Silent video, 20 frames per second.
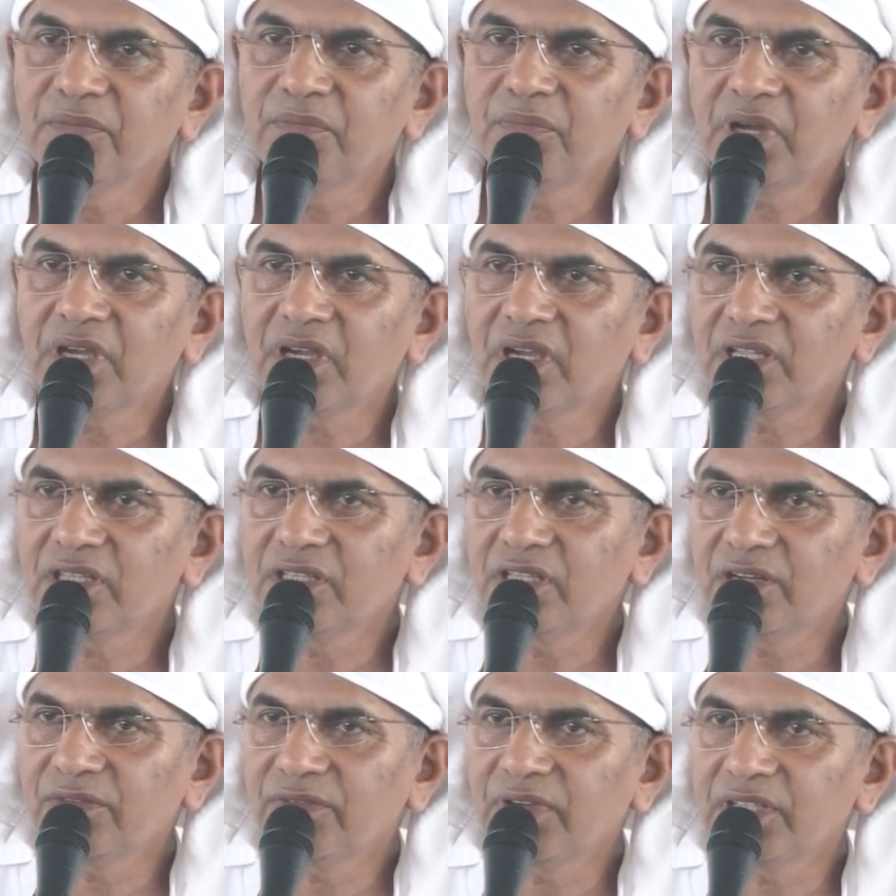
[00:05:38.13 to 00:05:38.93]
बका
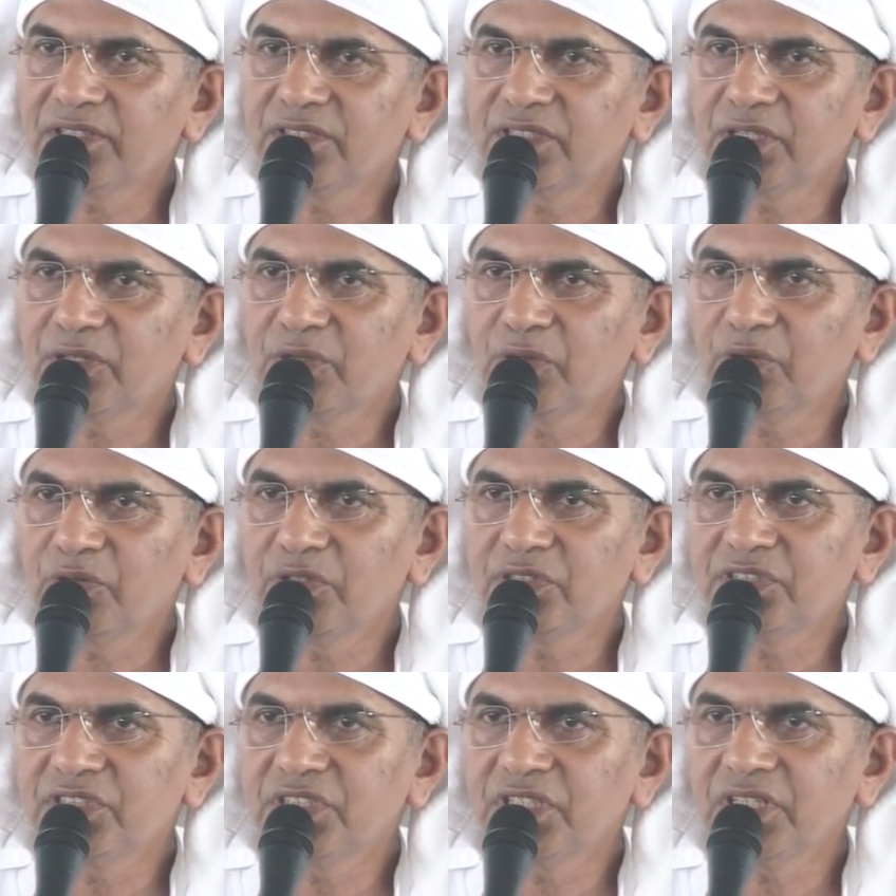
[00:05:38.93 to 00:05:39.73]
दरवाजे
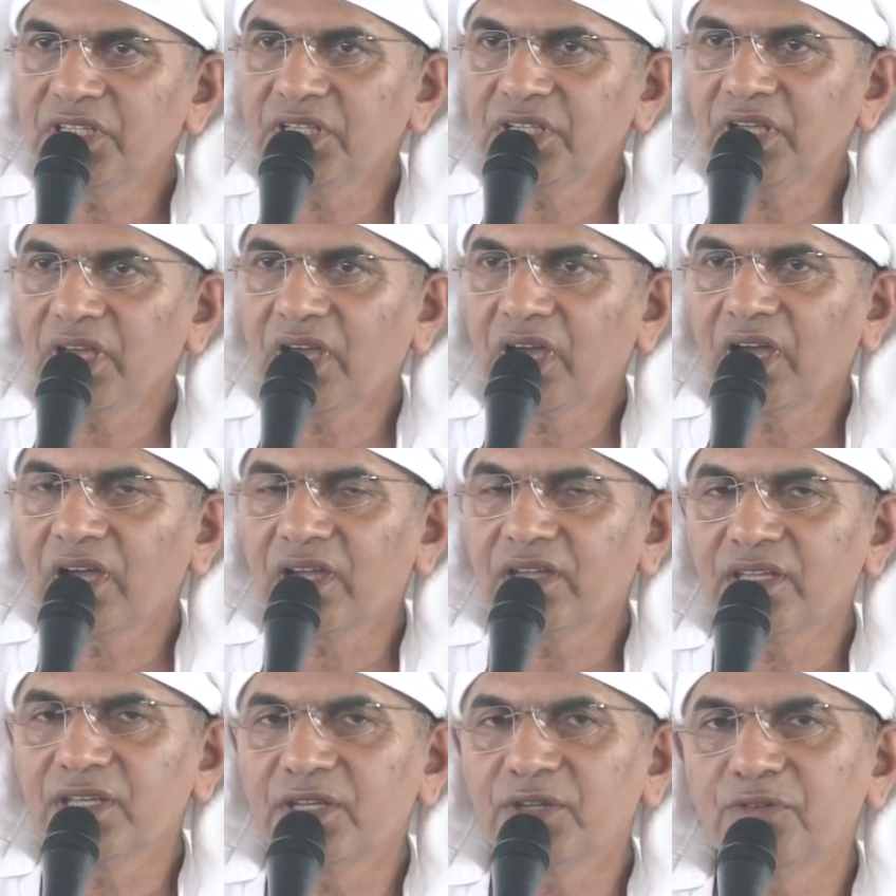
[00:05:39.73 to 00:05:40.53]
खोलसी
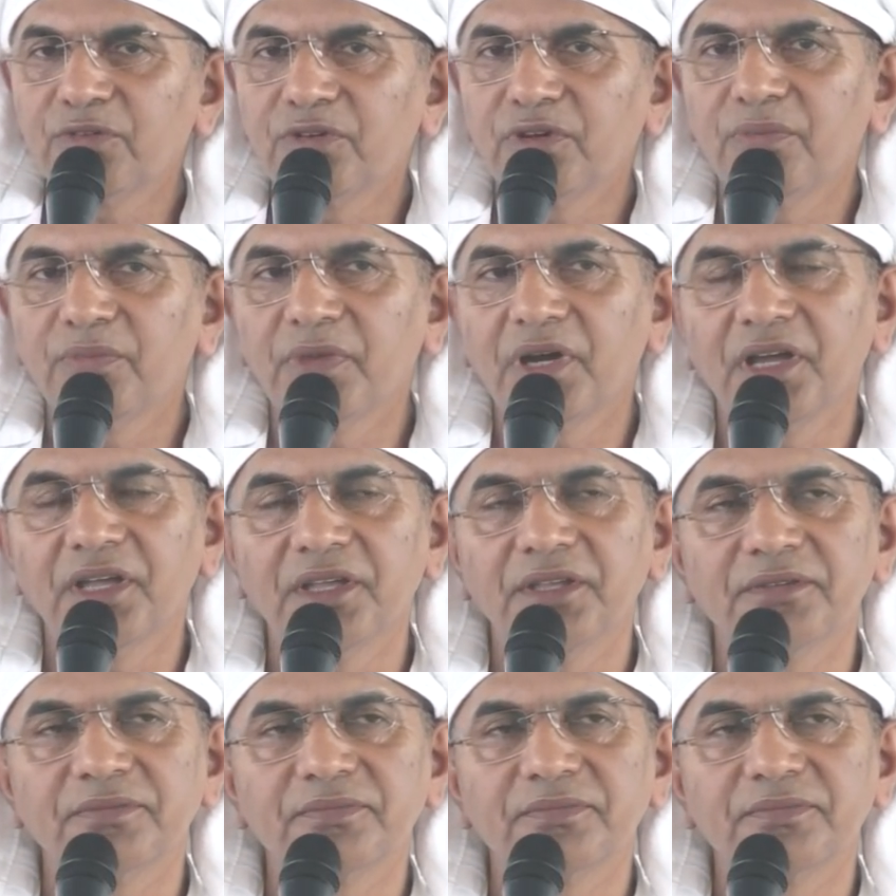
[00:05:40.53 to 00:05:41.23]
आखिर को हम आए